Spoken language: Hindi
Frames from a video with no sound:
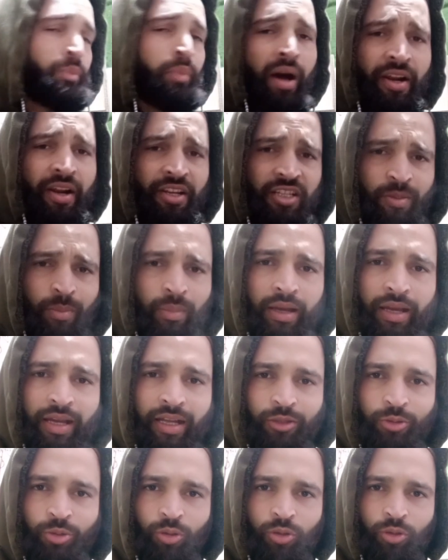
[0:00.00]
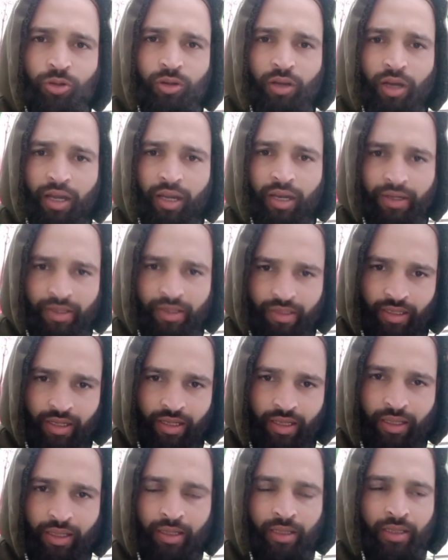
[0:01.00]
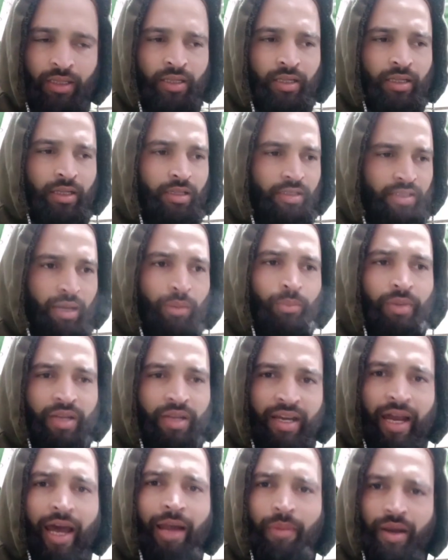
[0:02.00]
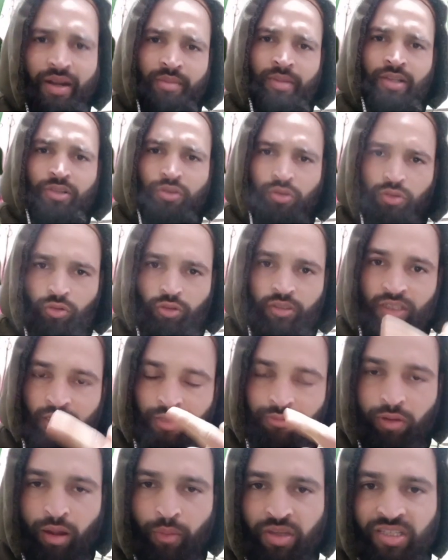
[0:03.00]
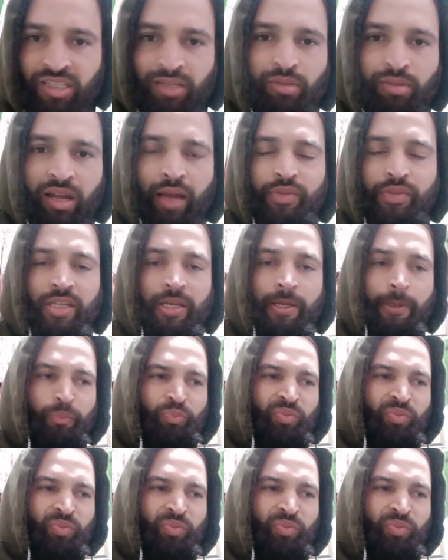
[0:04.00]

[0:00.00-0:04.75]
बारिश में तो नहीं सब बेकार बैठे मैं कुछ इन्फॉर्मेशन में आपसे